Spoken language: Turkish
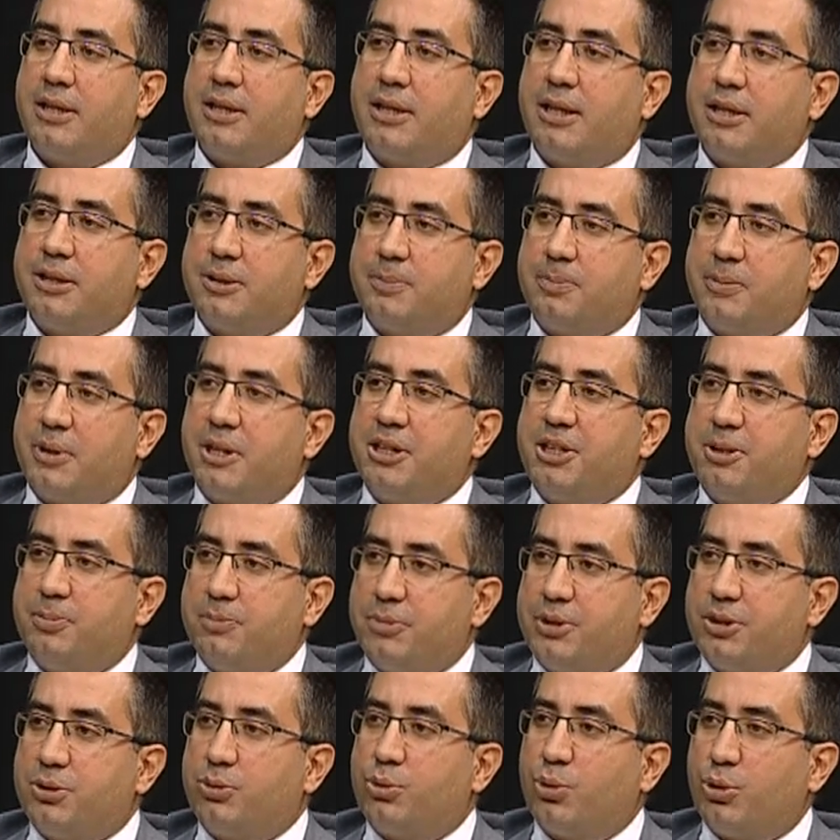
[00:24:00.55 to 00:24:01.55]

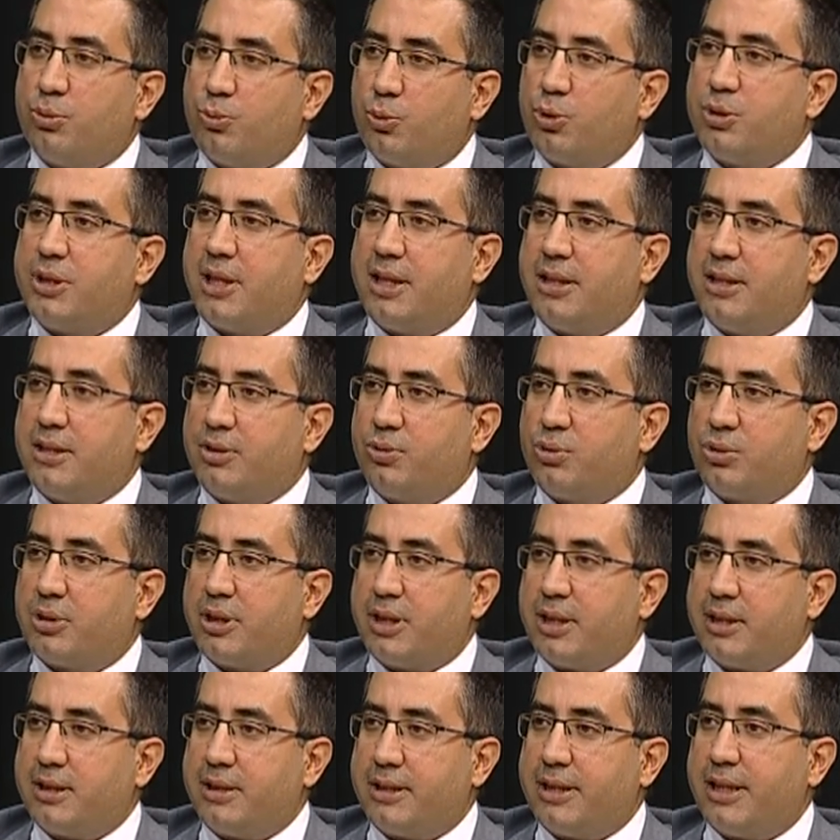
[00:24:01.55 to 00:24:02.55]
kalıplaşmış rol modelleri
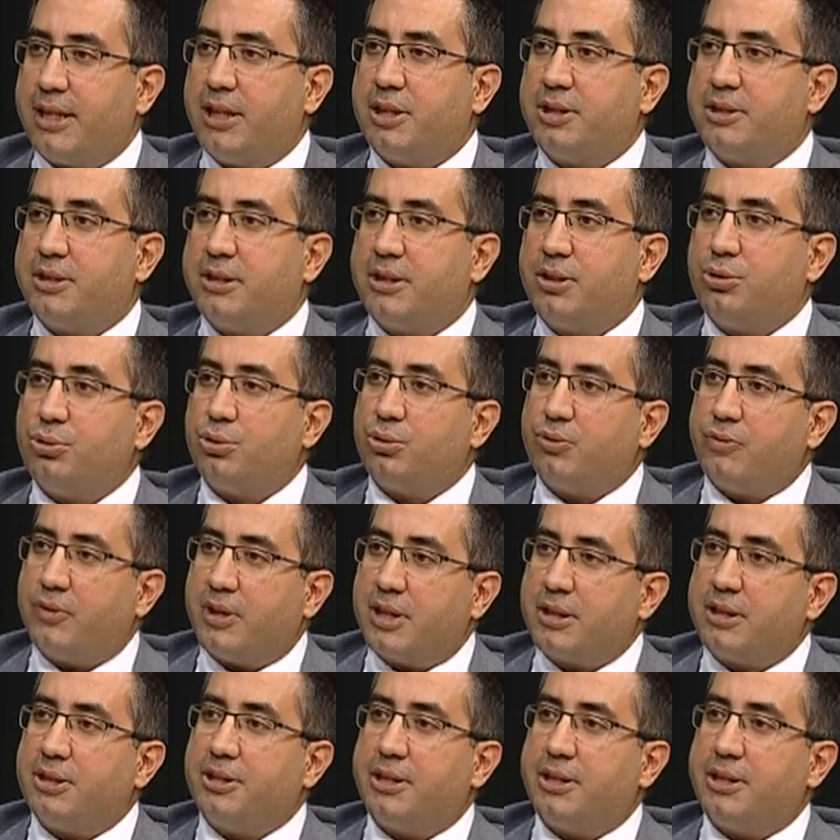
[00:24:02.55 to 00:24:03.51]
olarak gençlere çok farklı